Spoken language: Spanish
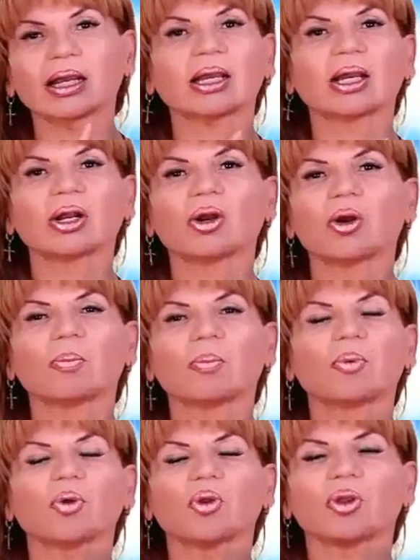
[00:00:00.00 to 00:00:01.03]
a diario.
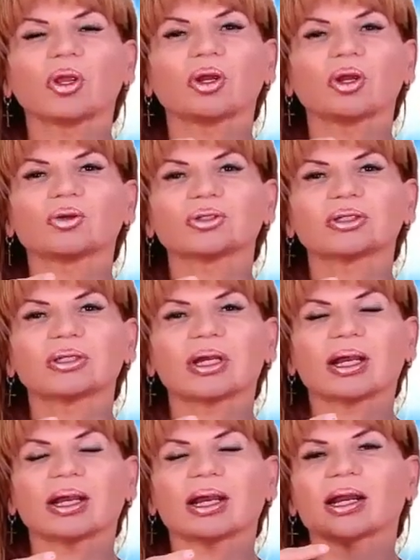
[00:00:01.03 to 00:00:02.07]
En el
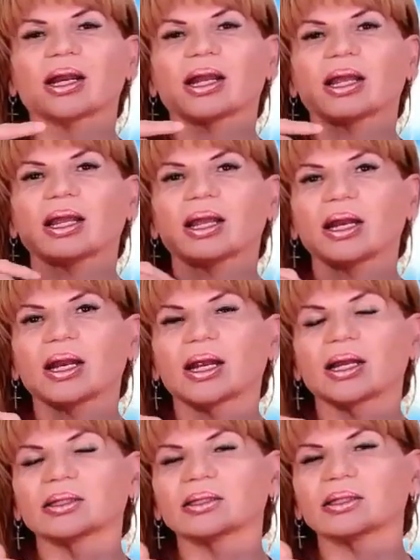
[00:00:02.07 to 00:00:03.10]
terreno sentimental,
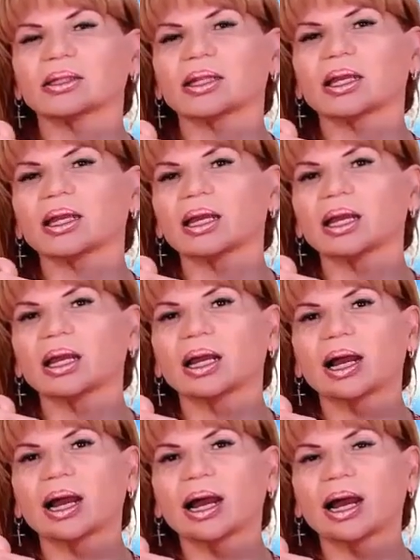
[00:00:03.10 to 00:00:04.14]
es momento de
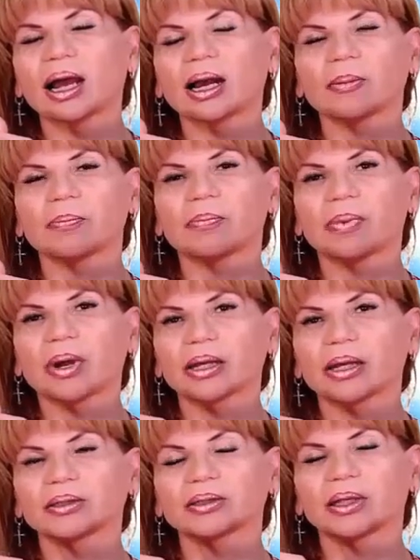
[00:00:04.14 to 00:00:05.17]
cerrar puertas y de
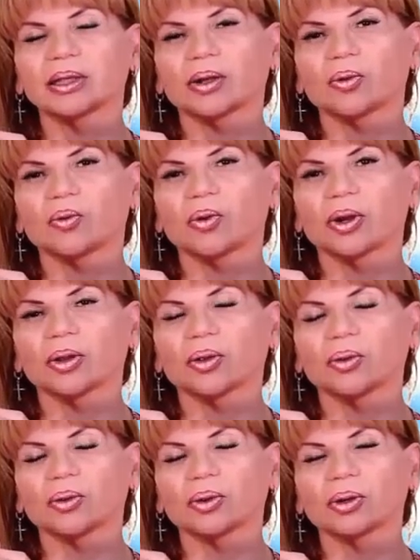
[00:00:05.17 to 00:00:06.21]
dejar atrás todo lo
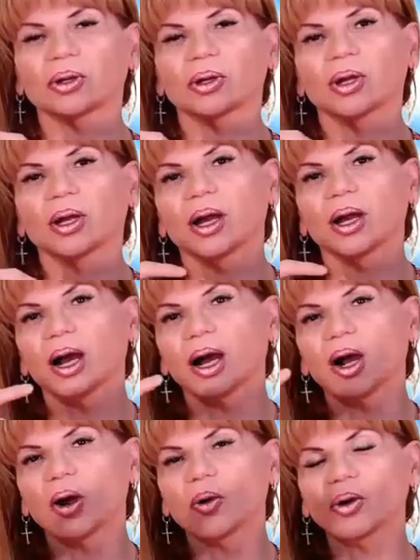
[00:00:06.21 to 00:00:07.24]
que no te hace
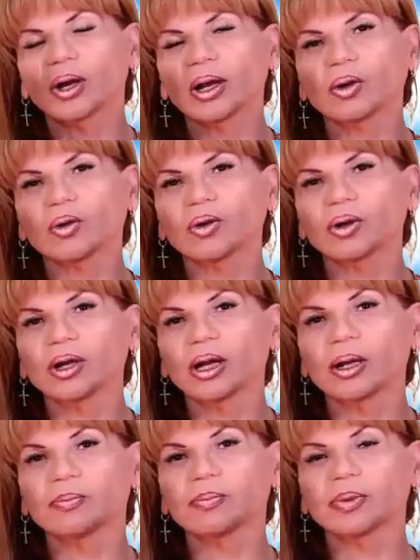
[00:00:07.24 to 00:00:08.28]
feliz.
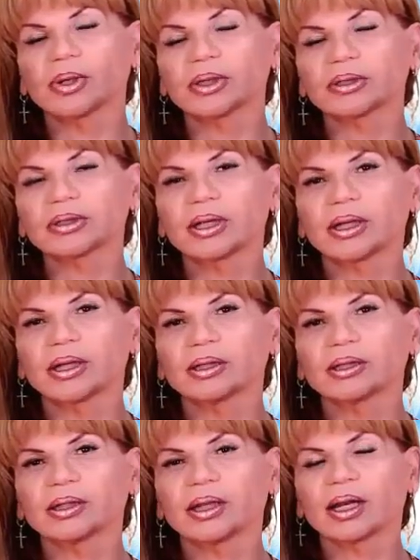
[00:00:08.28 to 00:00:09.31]
Hay alguien esperando
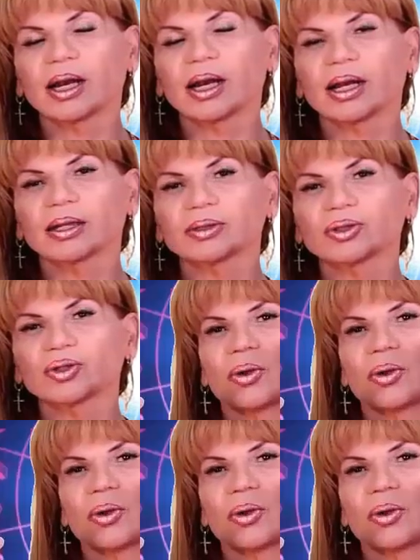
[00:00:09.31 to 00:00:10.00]
que puede conseguir